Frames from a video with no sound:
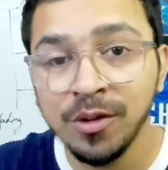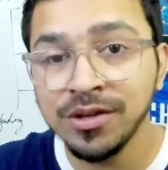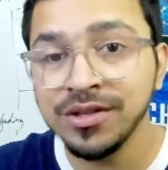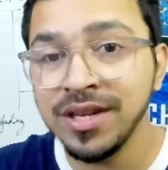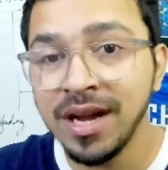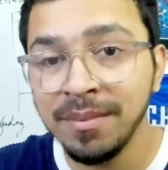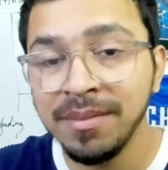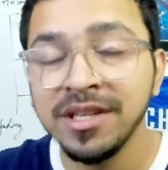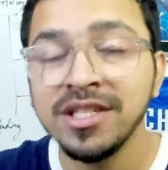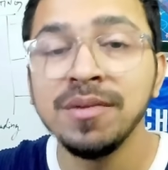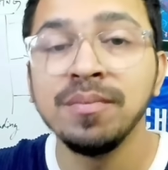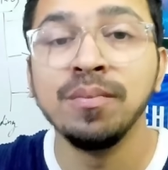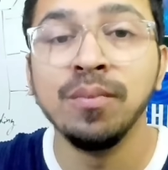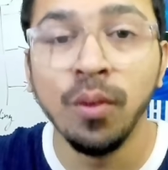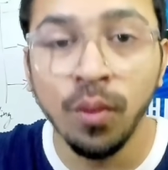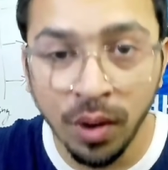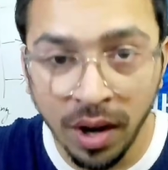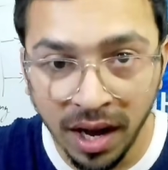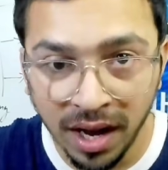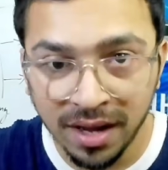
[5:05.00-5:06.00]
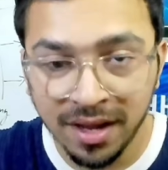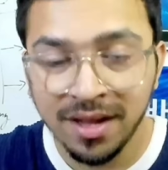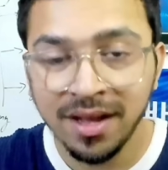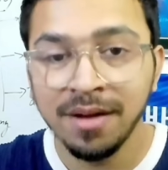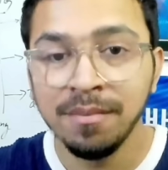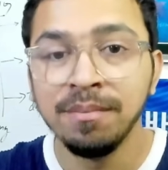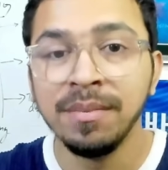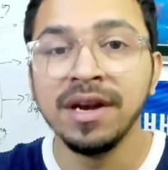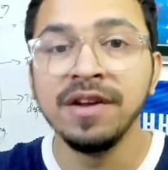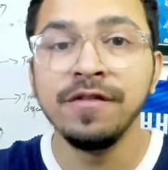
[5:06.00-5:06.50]
साहब ने जब बोला
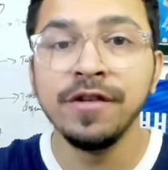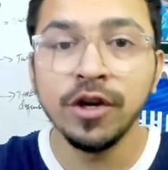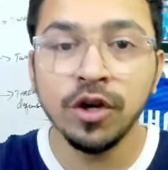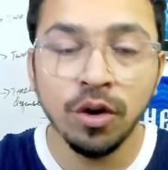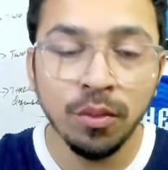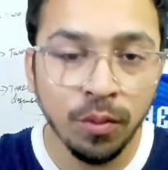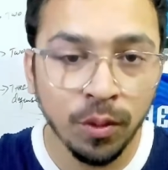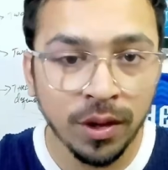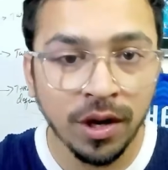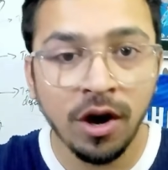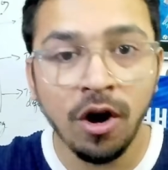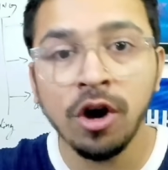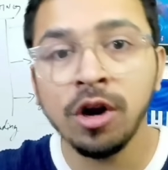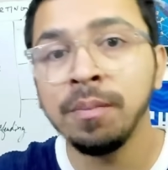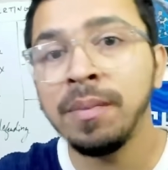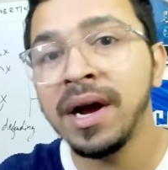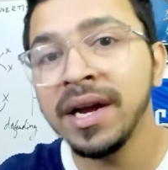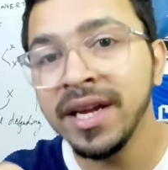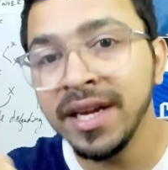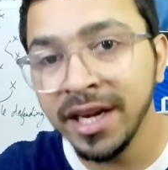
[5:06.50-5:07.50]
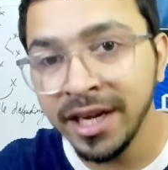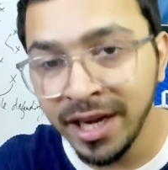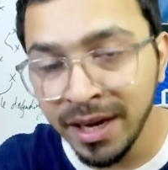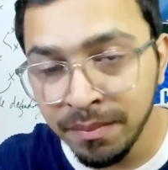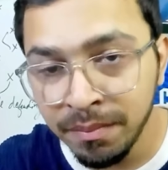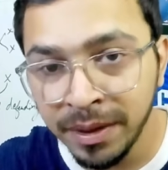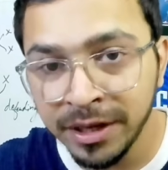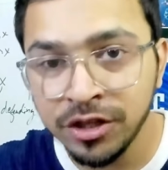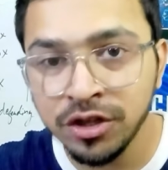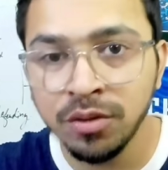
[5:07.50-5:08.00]
मनवीर को बोला और बाकी के
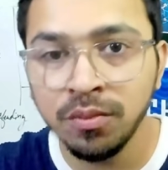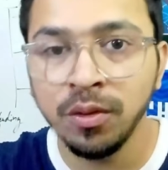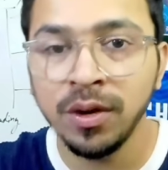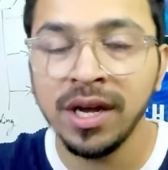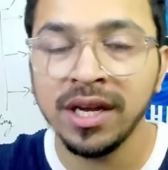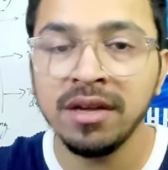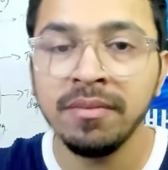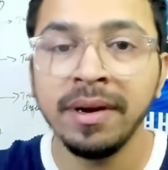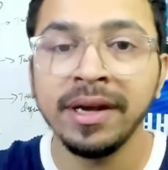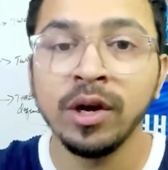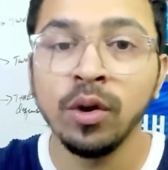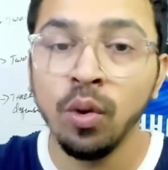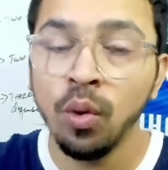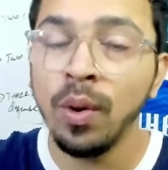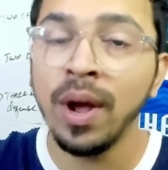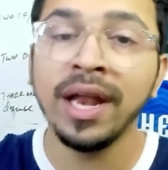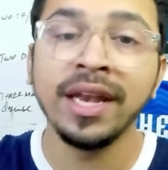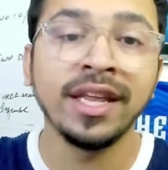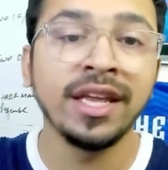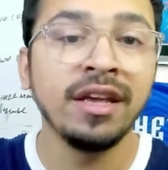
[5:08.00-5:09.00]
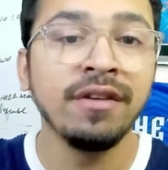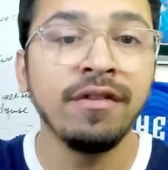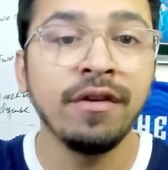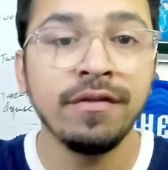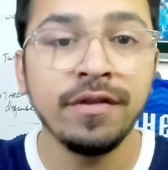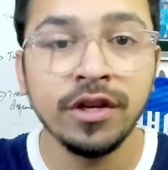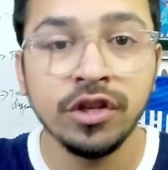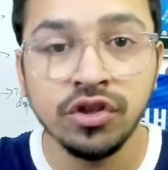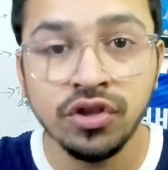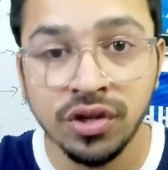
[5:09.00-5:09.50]
टीममेट्स को बोला कि भाई गो एंड गिव
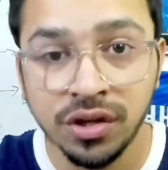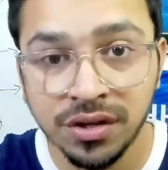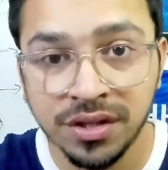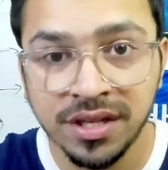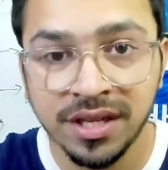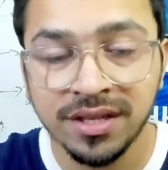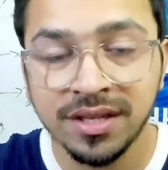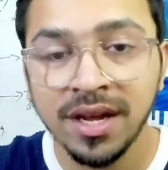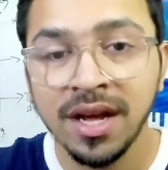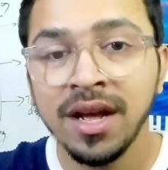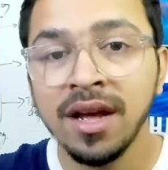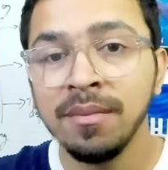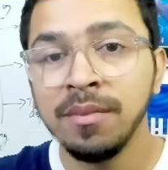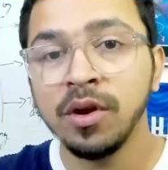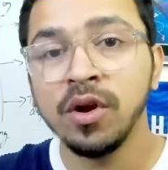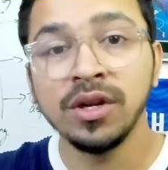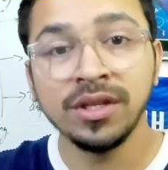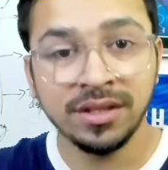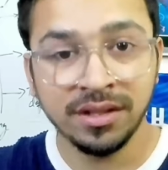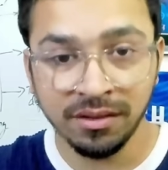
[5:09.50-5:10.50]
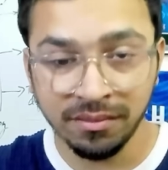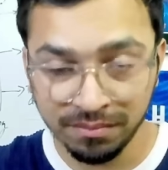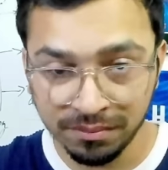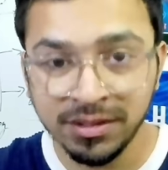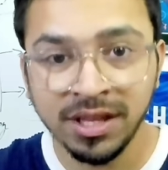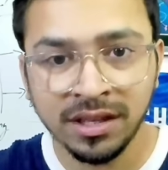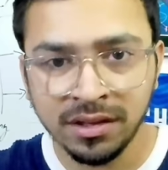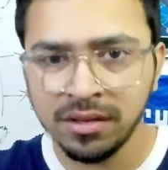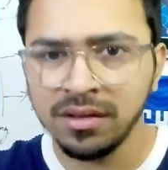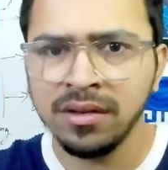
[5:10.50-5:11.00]
अवे जर्सीज बिकॉज द
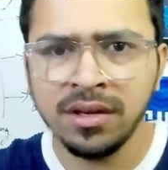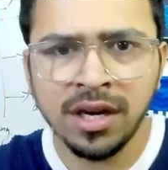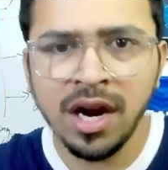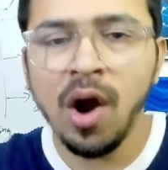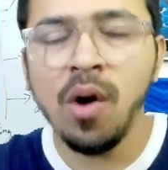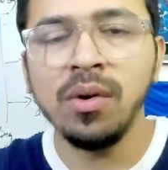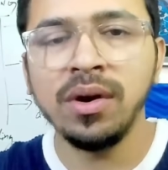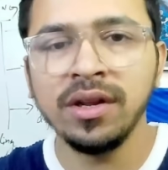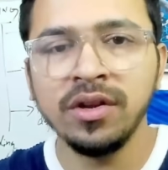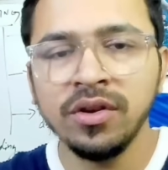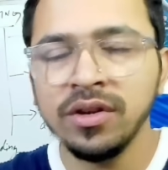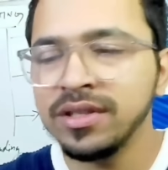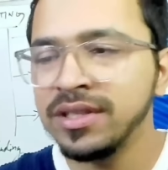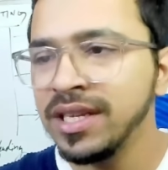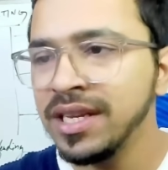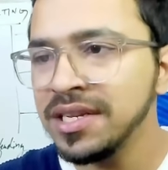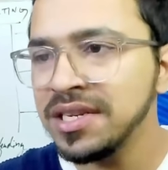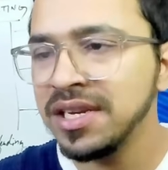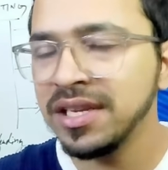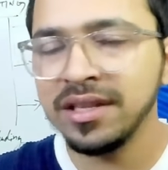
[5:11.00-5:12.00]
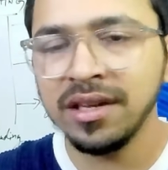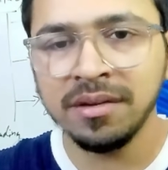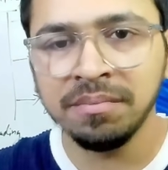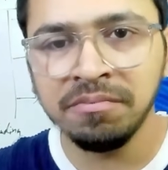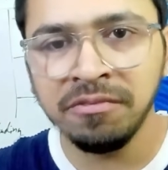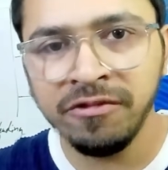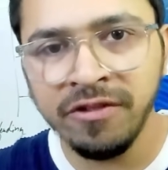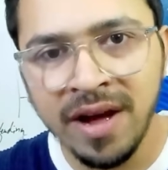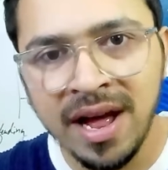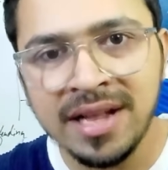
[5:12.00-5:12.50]
द crowd you know seriously the
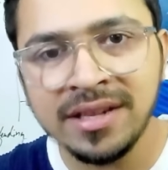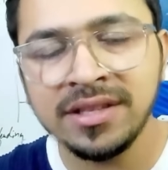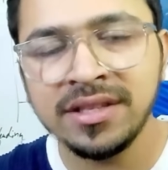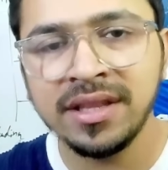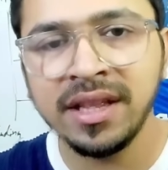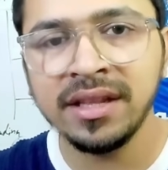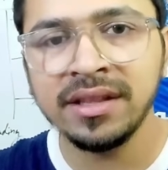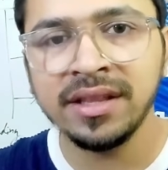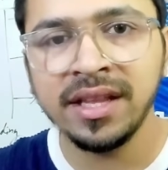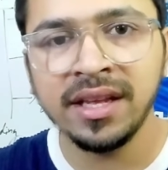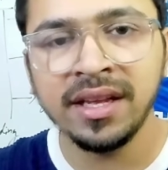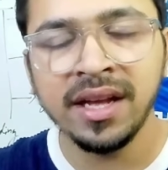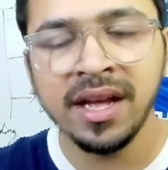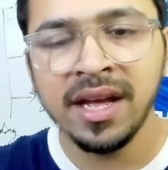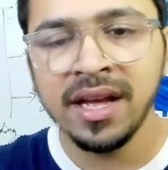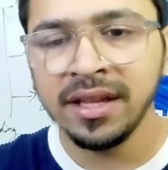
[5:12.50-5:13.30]
fans दे दे